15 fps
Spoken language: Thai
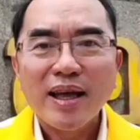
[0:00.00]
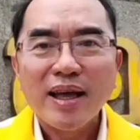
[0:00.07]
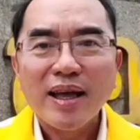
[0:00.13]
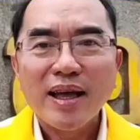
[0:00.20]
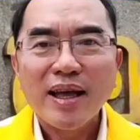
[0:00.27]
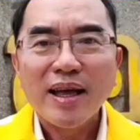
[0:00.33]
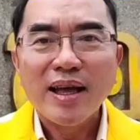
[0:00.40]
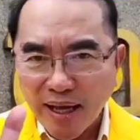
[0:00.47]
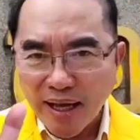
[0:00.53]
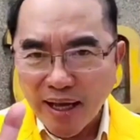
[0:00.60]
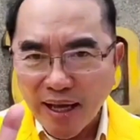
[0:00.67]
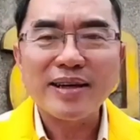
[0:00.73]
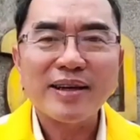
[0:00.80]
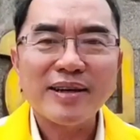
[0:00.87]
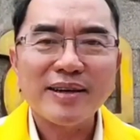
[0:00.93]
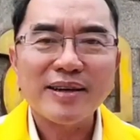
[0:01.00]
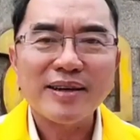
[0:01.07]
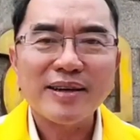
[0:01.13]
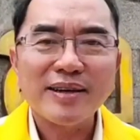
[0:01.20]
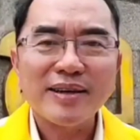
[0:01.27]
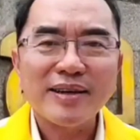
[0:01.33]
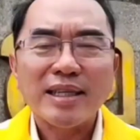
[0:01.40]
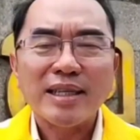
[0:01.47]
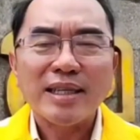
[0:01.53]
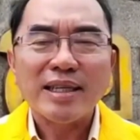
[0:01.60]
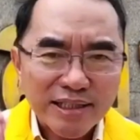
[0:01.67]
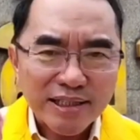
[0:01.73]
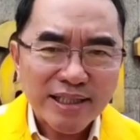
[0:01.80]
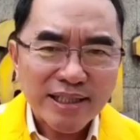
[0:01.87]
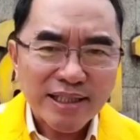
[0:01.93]
แต่ไม่เป็นไรฮะก็ต้องการจะ
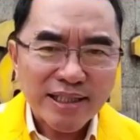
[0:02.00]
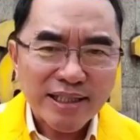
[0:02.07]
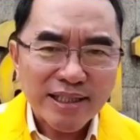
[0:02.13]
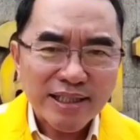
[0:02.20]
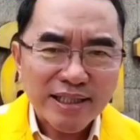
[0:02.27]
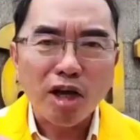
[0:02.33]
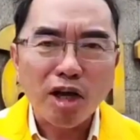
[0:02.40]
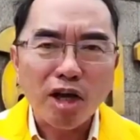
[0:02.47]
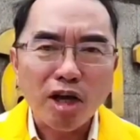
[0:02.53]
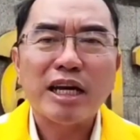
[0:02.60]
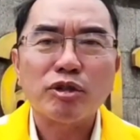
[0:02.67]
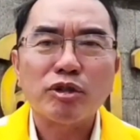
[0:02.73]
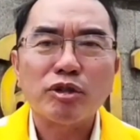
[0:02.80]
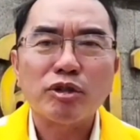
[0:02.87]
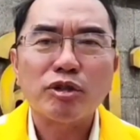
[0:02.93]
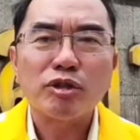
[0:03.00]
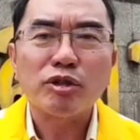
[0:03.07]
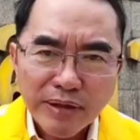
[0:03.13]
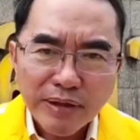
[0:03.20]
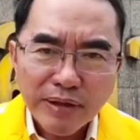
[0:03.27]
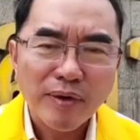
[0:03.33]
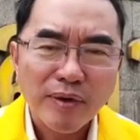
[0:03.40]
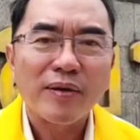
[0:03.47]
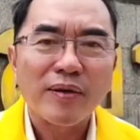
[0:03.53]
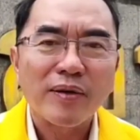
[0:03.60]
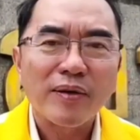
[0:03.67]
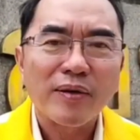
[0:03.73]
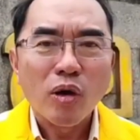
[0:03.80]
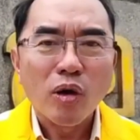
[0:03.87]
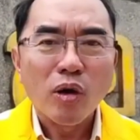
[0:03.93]
สื่อสารให้กับพี่น้องประชาชนได้รับทราบว่า
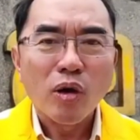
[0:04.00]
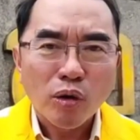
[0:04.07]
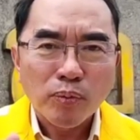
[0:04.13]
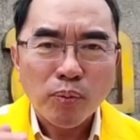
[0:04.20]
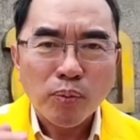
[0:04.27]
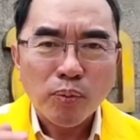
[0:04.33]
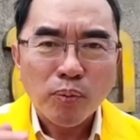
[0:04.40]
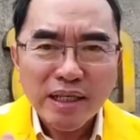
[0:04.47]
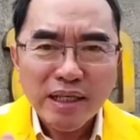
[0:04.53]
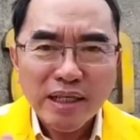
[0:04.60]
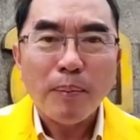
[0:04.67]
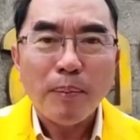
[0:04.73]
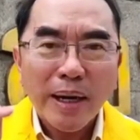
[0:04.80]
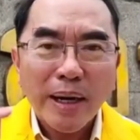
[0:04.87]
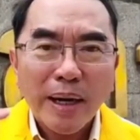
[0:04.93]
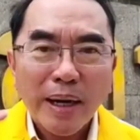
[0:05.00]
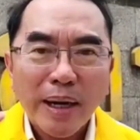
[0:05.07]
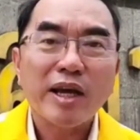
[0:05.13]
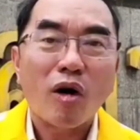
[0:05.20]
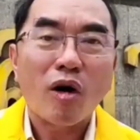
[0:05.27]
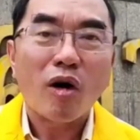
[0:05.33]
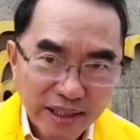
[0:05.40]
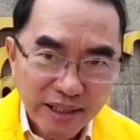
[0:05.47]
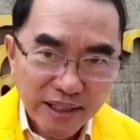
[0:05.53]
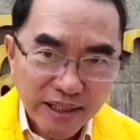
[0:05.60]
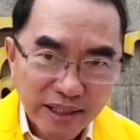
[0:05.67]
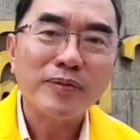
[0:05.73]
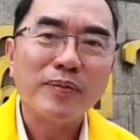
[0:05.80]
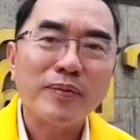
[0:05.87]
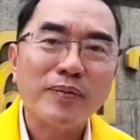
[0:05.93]
คนพวกนี้ไม่ใช่ของจริง
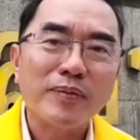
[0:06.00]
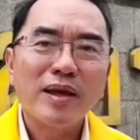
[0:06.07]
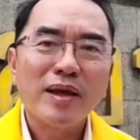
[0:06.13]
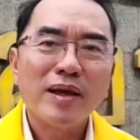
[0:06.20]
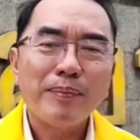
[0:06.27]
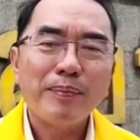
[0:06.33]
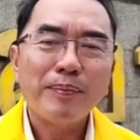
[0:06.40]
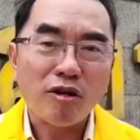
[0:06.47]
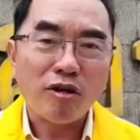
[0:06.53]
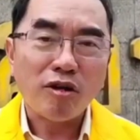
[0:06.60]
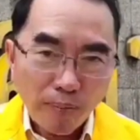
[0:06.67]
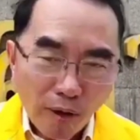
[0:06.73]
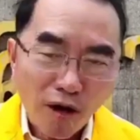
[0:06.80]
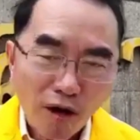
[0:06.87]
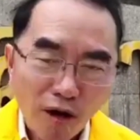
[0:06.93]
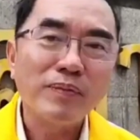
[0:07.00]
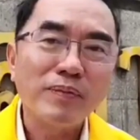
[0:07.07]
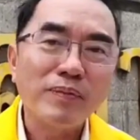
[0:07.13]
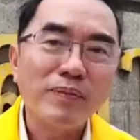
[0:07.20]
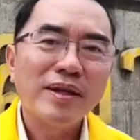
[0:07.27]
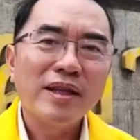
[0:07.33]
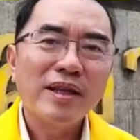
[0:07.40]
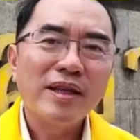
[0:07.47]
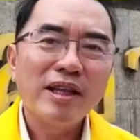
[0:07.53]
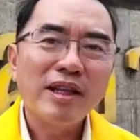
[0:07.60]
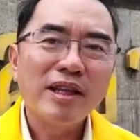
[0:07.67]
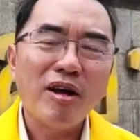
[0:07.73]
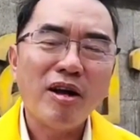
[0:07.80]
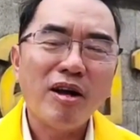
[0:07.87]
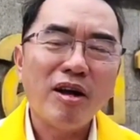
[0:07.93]
เป็นของปลอม แล้ว
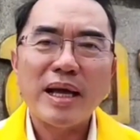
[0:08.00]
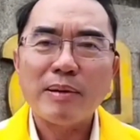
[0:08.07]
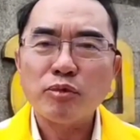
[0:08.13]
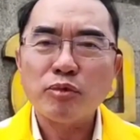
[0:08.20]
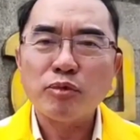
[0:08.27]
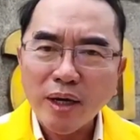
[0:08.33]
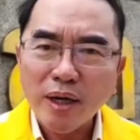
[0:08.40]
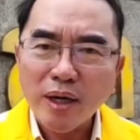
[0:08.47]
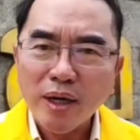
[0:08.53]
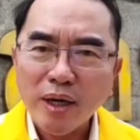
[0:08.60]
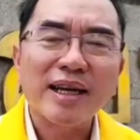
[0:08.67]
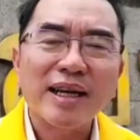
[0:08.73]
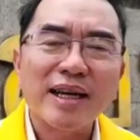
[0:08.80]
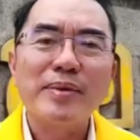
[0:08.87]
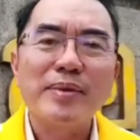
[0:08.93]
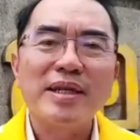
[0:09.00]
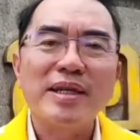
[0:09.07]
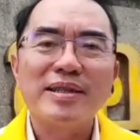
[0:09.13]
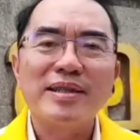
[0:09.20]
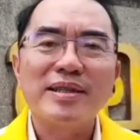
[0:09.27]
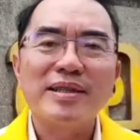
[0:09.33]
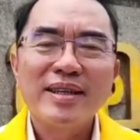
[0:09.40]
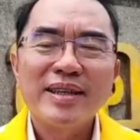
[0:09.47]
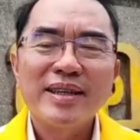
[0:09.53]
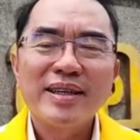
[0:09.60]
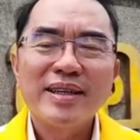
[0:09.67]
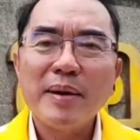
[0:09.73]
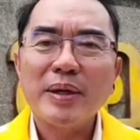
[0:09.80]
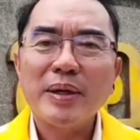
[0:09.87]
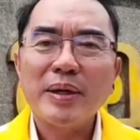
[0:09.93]
ก็พยายามฉวยโอกาสทางการเมือง และ
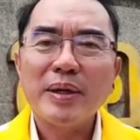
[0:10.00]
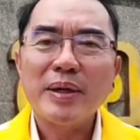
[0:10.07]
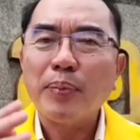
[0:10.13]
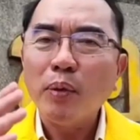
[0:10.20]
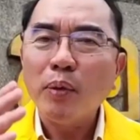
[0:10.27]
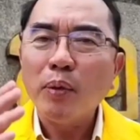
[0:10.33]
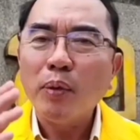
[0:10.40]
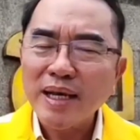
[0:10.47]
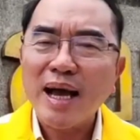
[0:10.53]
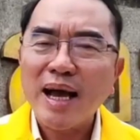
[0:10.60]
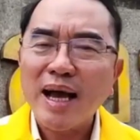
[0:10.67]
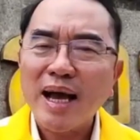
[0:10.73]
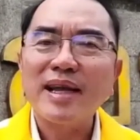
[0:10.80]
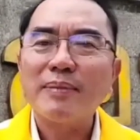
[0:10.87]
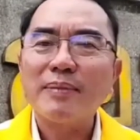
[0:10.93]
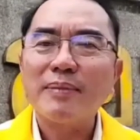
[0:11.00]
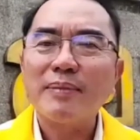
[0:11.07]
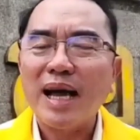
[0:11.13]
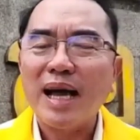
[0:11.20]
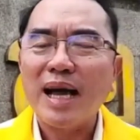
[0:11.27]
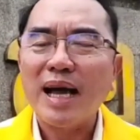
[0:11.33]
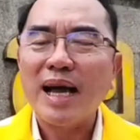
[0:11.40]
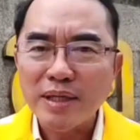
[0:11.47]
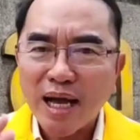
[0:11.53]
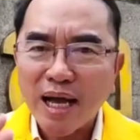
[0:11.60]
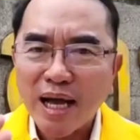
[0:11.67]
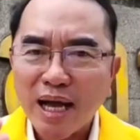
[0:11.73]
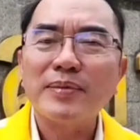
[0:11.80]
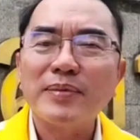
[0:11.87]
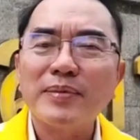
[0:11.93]
พยายามพูดอย่างทำอย่างพูดอย่าง
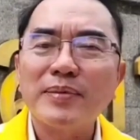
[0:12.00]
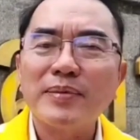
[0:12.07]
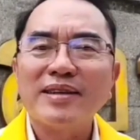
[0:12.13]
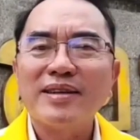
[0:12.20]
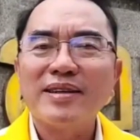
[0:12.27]
ทำอย่าง